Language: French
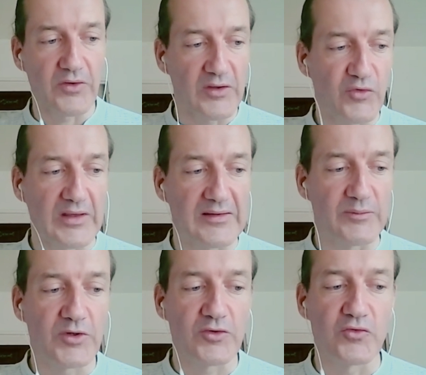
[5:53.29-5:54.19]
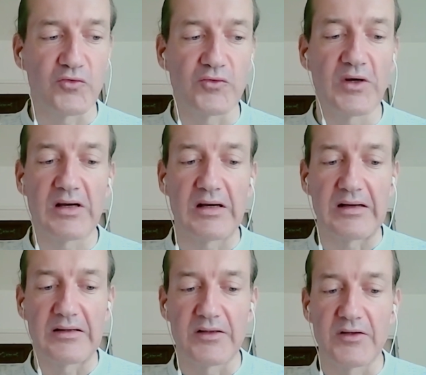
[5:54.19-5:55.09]
effectivement, de
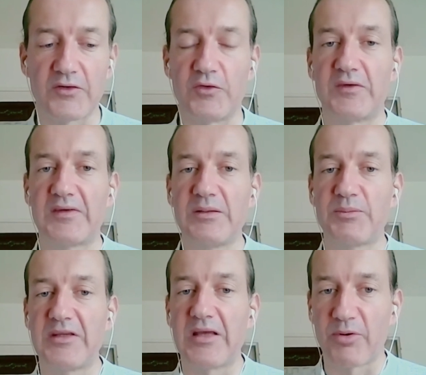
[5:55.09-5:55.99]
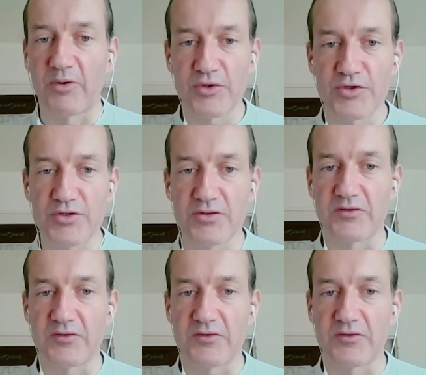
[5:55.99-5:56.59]
voir ce type d'approche,